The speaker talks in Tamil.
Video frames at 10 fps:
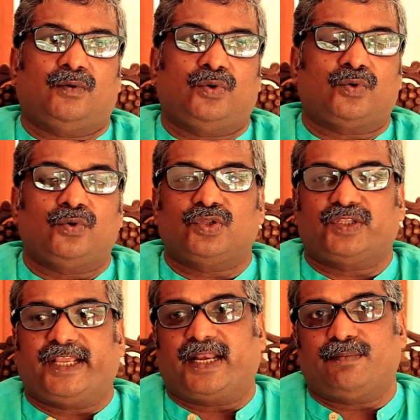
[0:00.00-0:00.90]
ஒரு கூட்டு
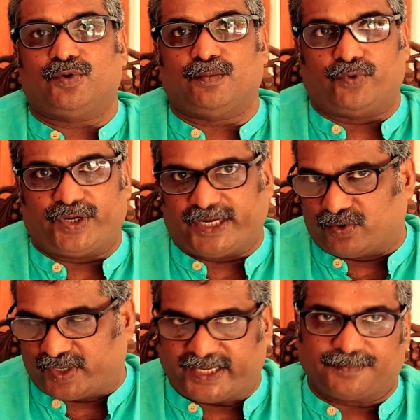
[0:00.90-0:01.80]
தயாரிப்புக்கு
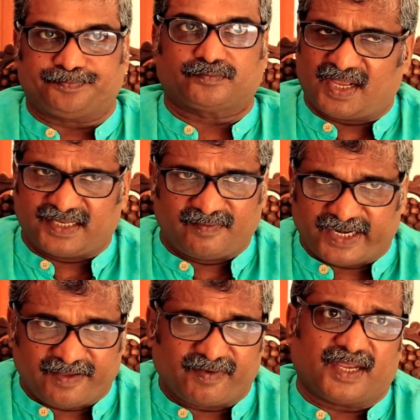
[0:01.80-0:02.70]
போகக்குள்ள அதன்
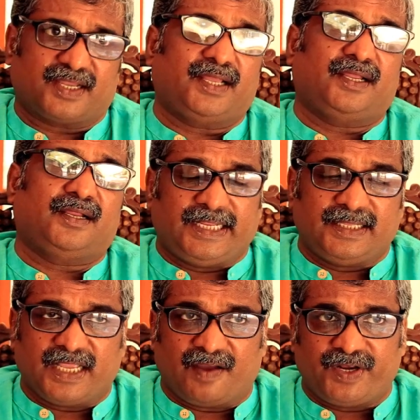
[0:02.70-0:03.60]
விளைவாக
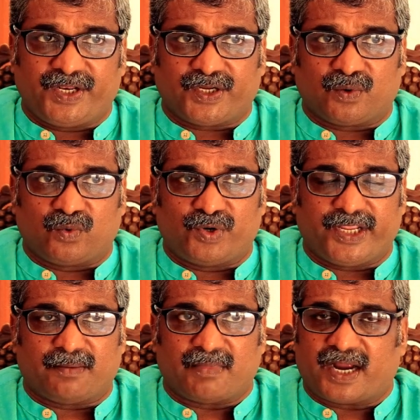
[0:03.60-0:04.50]
இந்தியாவில்
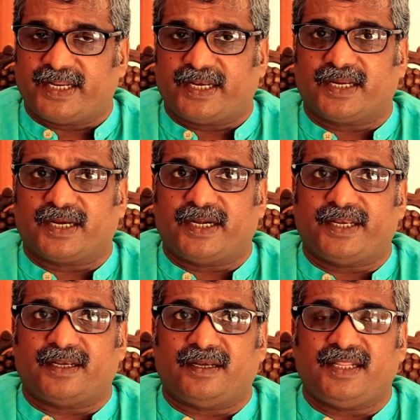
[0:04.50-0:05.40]
இருக்கக்கூடிய
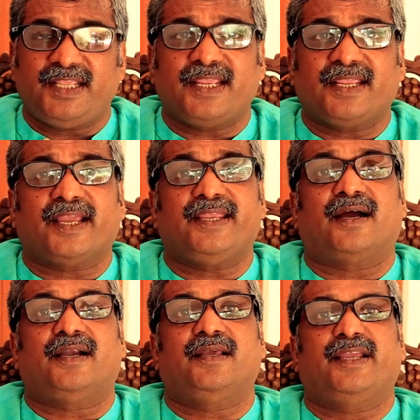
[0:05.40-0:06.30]
மாநிலங்களின் நிதி
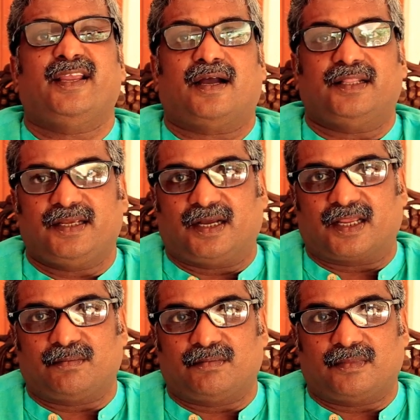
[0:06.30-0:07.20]
கையாளுகை
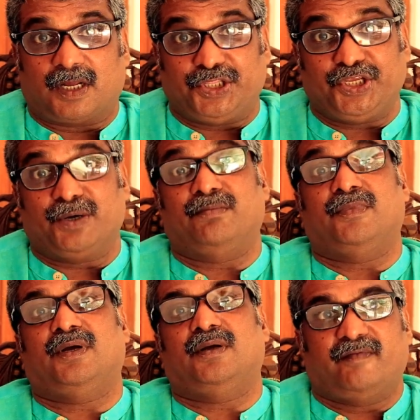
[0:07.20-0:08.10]
அதிகாரம் அதிகம்
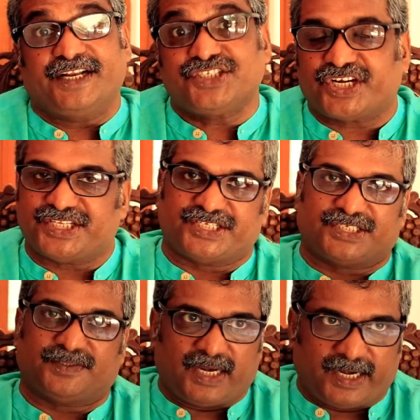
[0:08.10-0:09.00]
வளர்ச்சி
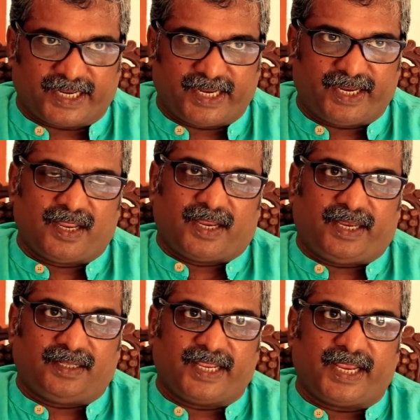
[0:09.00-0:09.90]
அடைஞ்சிருக்கு இன்றைக்கு
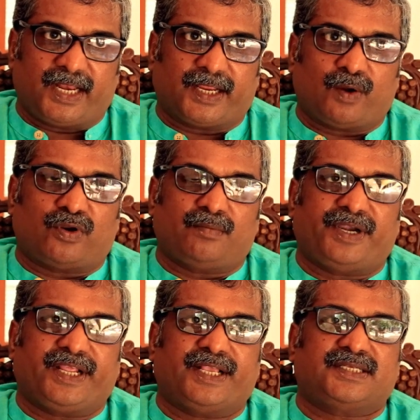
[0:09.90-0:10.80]
இந்திய இலங்கை
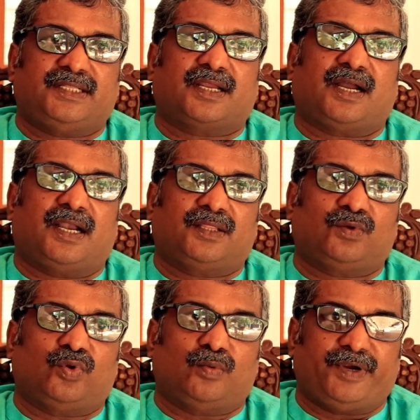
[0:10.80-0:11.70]
உடன்படிக்கை செய்த
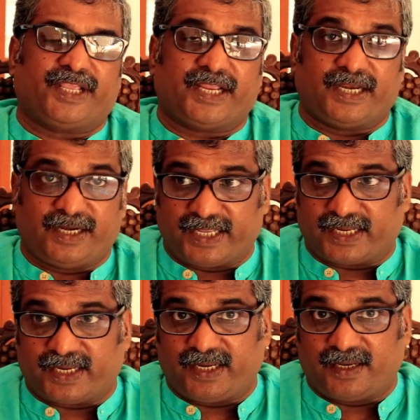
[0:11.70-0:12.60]
காலத்தோடு ஒப்பிடிக்க
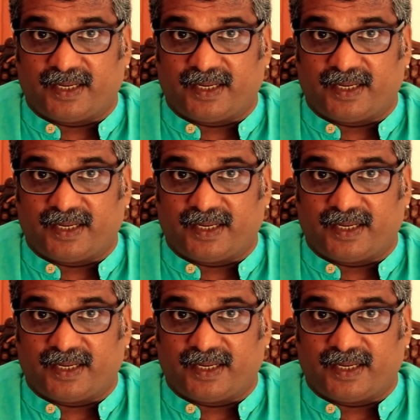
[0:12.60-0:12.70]
இன்றைக்கு